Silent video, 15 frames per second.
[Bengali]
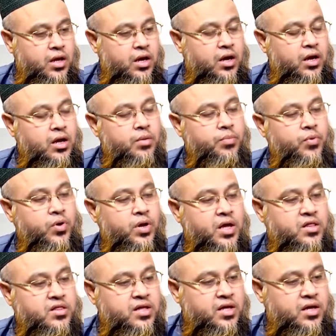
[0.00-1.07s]
এরপরে
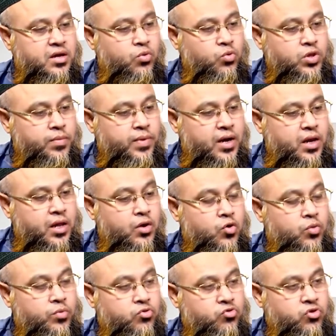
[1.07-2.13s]
আছে কুতিবা আলাইকুম
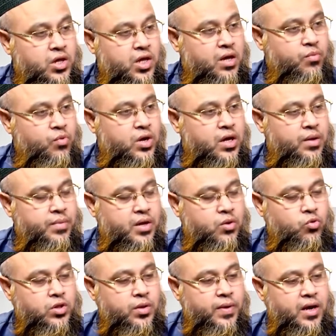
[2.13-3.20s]
সৈয়া মুখামা
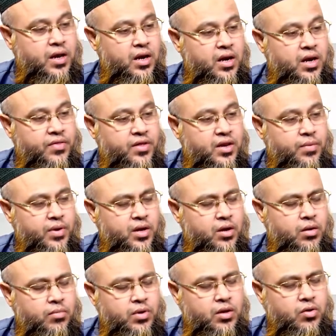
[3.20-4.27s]
কুতিবা আল্লাদিন
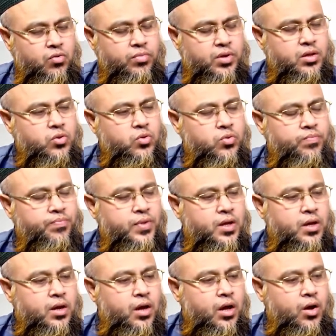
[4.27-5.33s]
কাবলিকুম কিন্তু
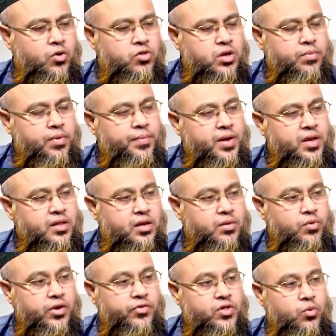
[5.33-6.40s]
হজের ব্যাপারে তিনি
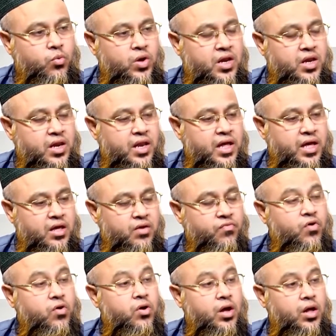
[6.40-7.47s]
বলেছেন ওয়ালিল্লাহি
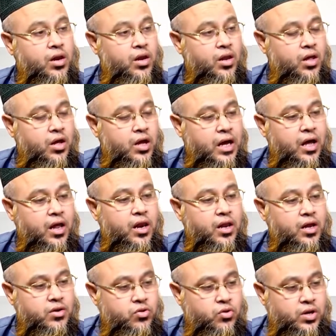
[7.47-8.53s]
ফর আল্লাহ
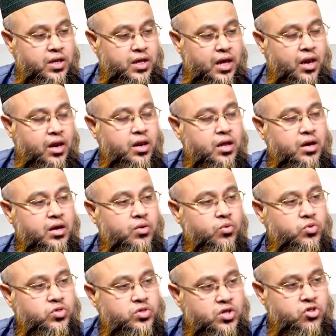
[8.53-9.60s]
আল্লাহর জন্যে আল্লাহর
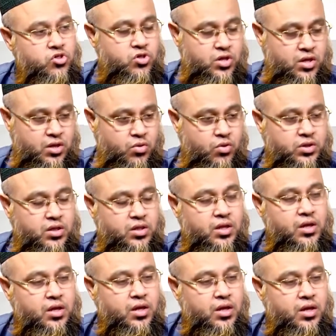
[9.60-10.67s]
উদ্দেশ্যেই অর্থাৎ
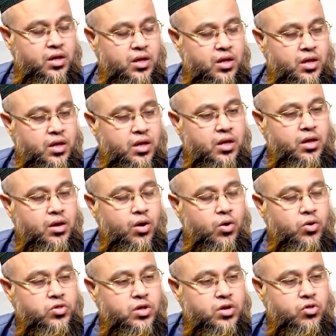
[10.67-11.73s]
এই
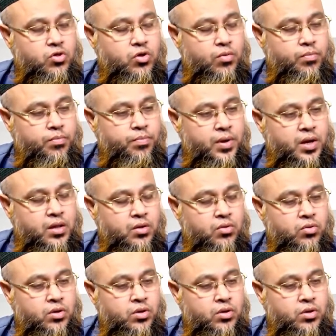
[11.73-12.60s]
হজের সম্পাদন